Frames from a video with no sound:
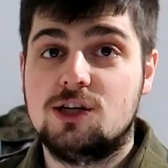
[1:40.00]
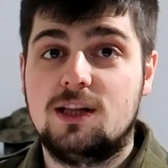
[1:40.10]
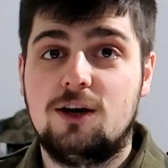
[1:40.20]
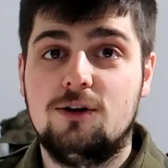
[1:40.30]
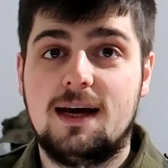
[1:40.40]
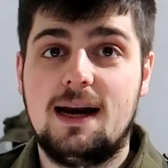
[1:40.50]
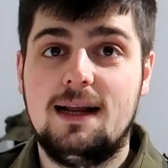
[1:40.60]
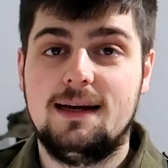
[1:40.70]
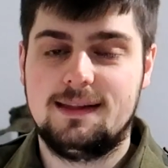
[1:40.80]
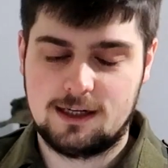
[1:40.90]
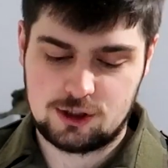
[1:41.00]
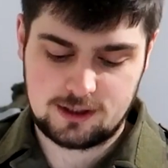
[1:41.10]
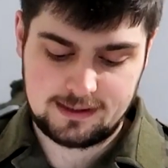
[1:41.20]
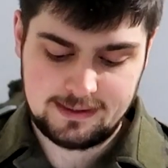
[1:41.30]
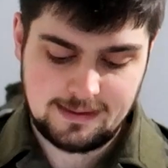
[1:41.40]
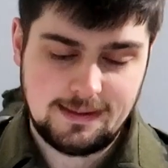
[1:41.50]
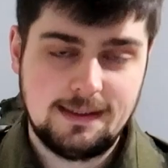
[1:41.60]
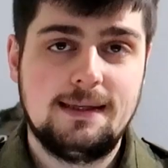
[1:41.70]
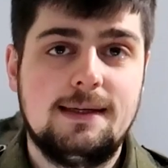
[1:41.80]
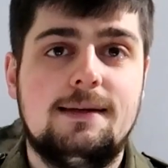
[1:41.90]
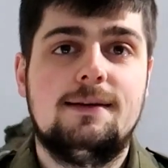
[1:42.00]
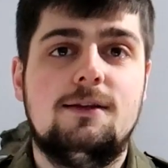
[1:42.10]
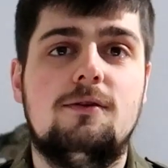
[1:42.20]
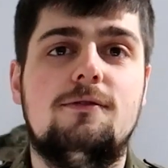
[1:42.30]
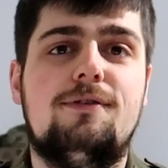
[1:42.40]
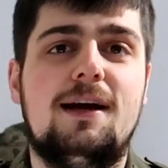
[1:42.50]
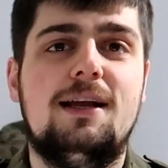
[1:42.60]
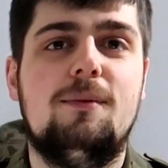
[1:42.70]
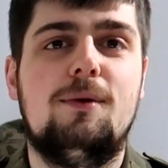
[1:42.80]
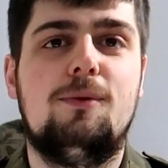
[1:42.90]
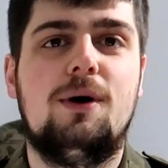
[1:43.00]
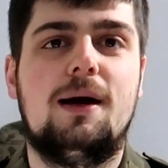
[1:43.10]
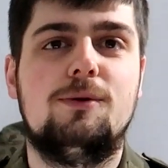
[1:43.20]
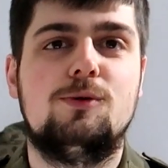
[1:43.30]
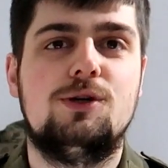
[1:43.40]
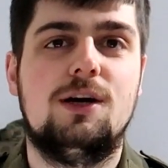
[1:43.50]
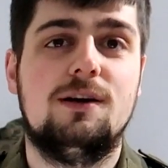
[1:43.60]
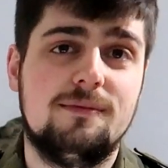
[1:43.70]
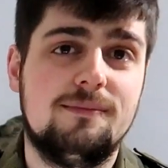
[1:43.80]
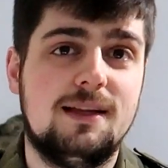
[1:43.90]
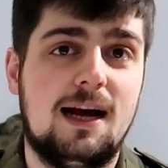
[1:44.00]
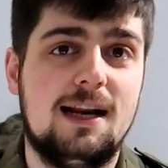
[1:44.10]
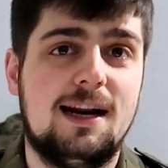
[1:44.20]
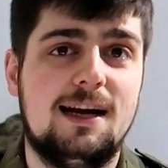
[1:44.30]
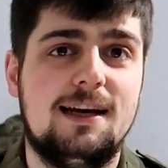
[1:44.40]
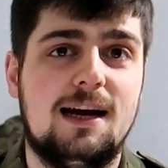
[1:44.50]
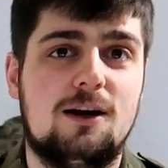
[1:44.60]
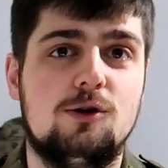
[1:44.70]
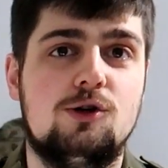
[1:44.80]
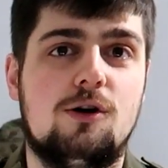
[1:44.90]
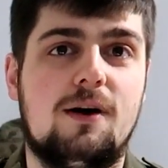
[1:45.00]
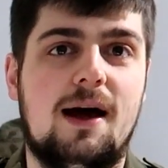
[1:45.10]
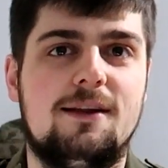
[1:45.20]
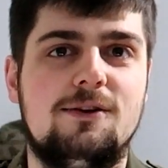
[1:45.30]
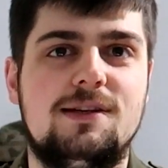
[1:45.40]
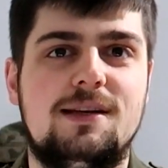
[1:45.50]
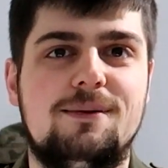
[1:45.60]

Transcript: ma żadnego nagrania, także no, fajnie by było, jakbyśmy się dali radę jakoś ogarnąć z